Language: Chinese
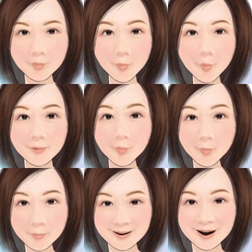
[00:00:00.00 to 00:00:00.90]
这是我
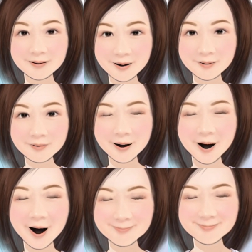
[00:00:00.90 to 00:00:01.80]
换过五家眼
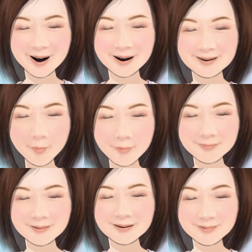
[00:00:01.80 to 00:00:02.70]
科和大医
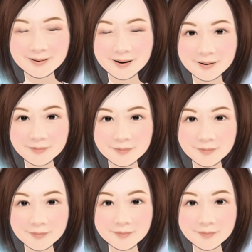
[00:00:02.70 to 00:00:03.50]
院的心得。